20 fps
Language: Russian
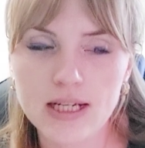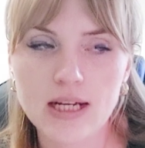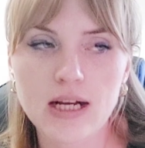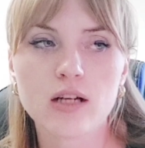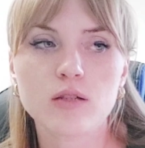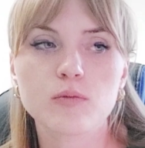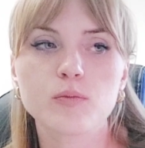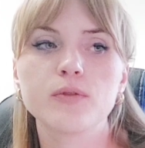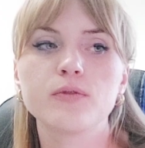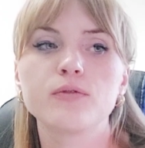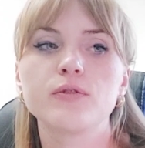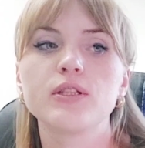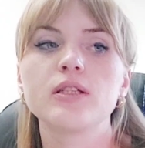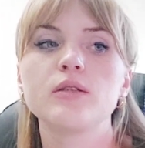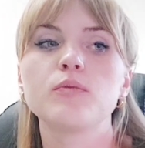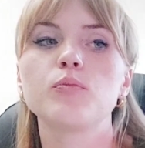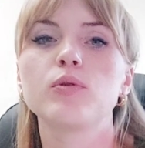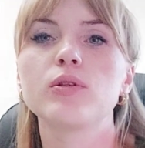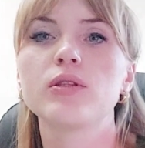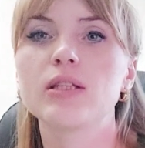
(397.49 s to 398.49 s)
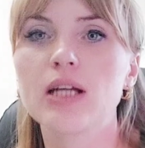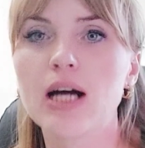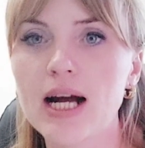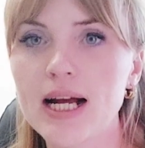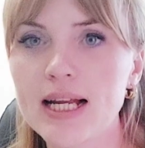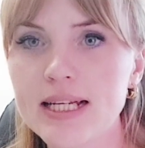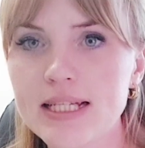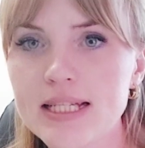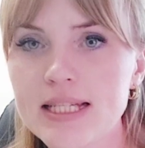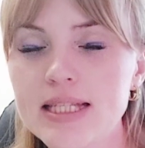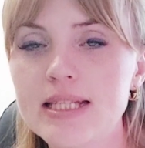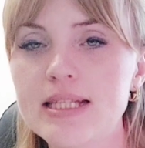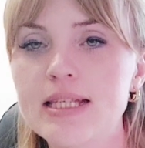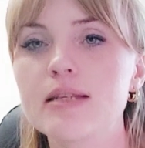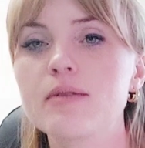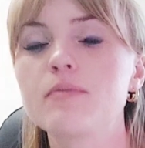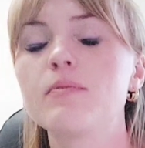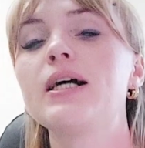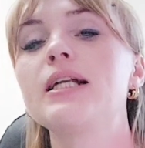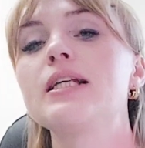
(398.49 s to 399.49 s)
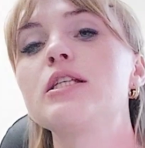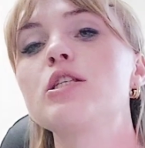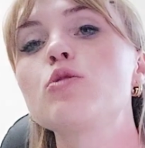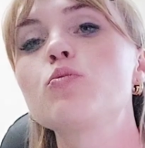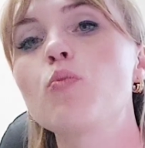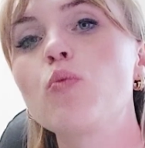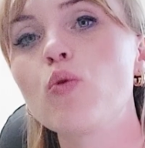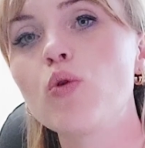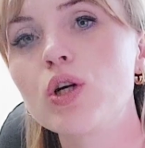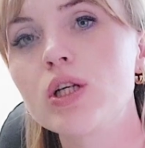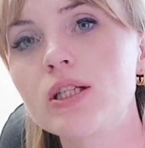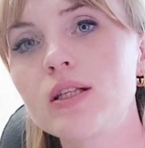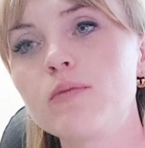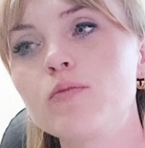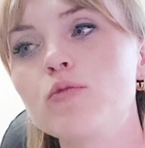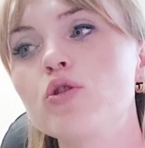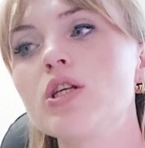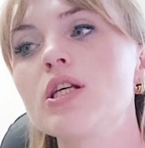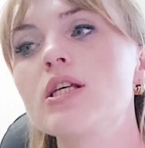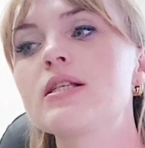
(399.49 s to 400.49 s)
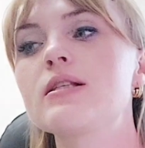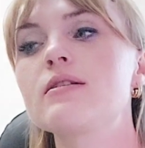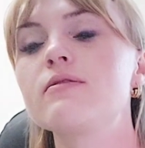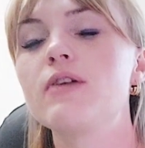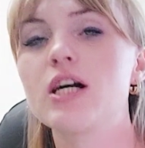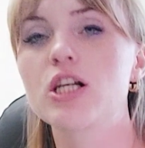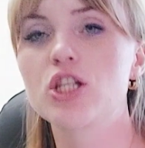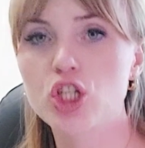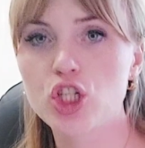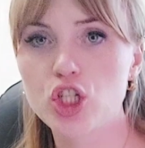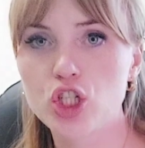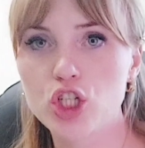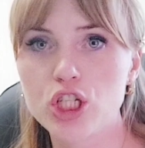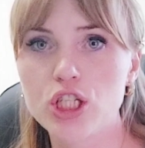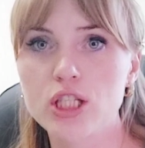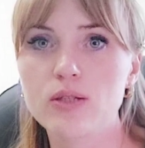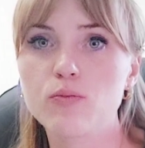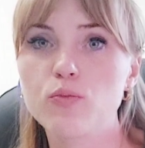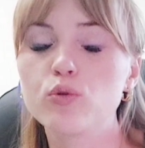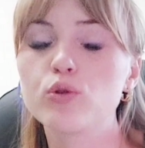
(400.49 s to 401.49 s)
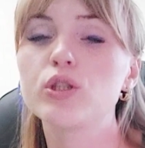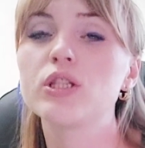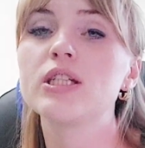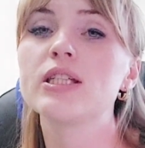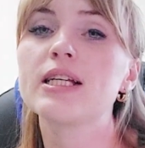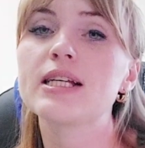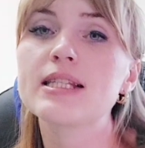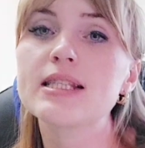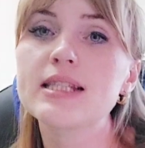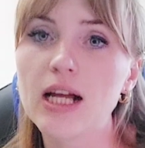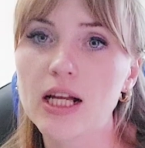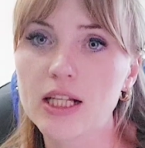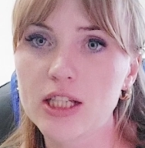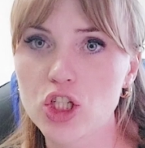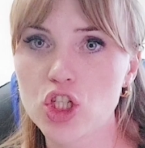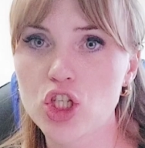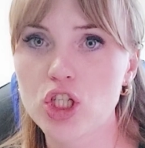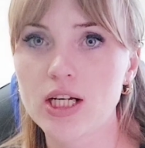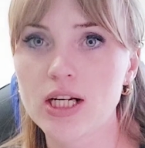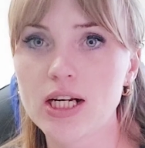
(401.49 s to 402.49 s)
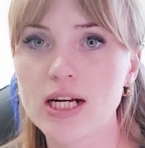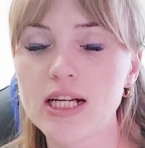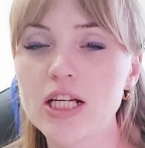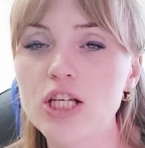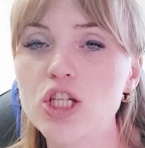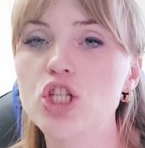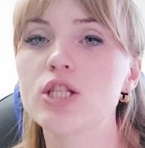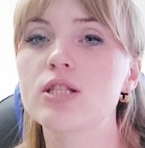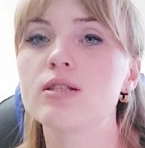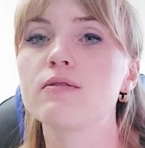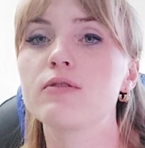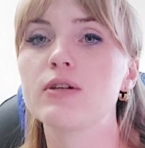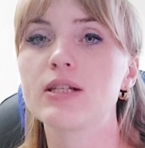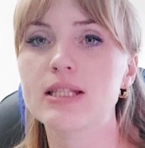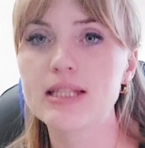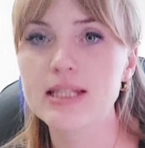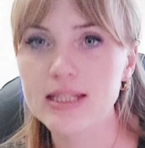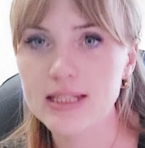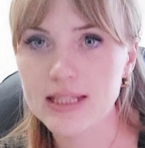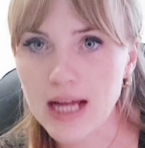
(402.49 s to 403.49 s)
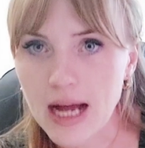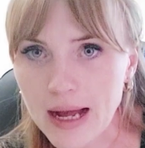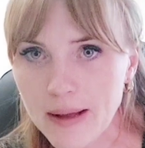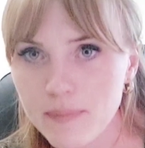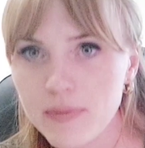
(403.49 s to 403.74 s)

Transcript: как бы вы ни питались, не занимались спортом, но если в вашей жизни будет недостаточное количество сна,